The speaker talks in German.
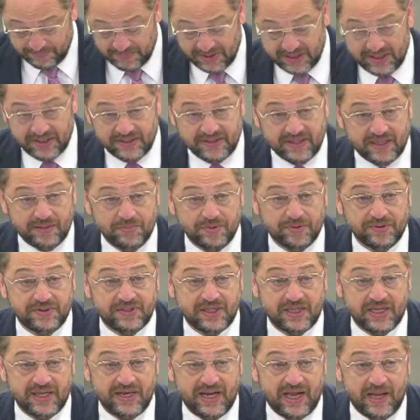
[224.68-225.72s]
meine Damen und
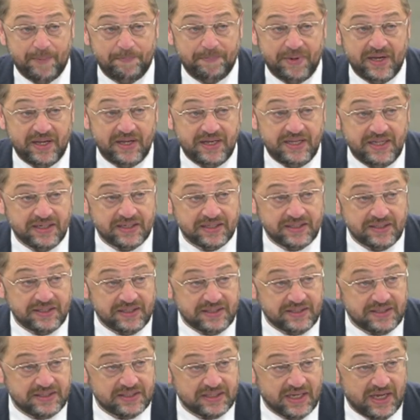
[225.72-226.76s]
Herren, appelliere
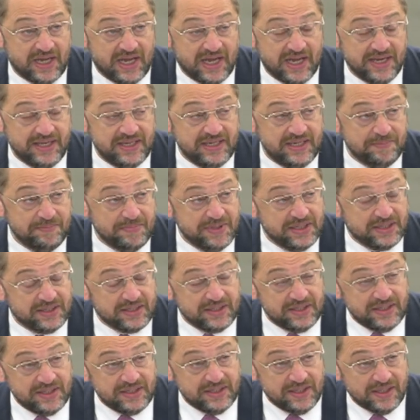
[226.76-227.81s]
ich an die
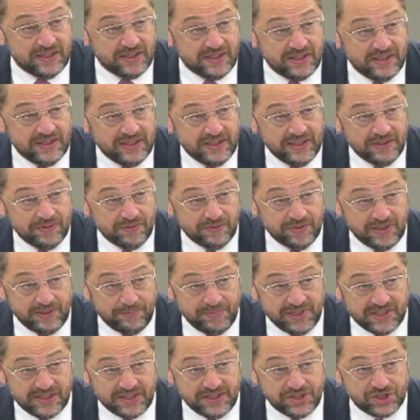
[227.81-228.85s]
Mitglieder und die
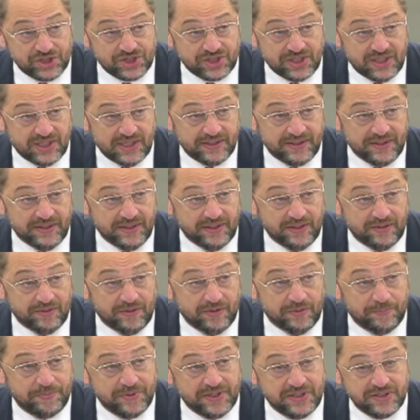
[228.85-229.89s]
Mitgliedstaaten der
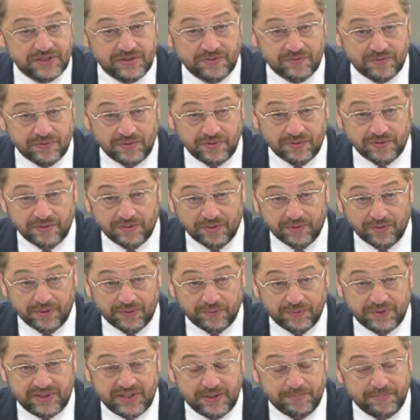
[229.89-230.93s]
Europäischen Union
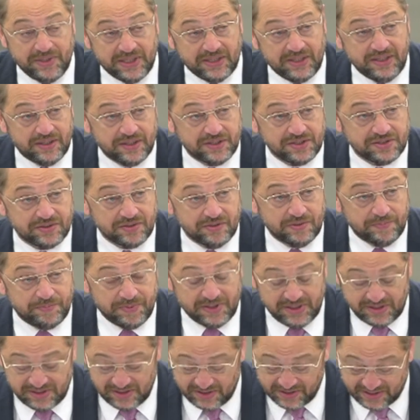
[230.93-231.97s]
und die Mitglieder des Europäischen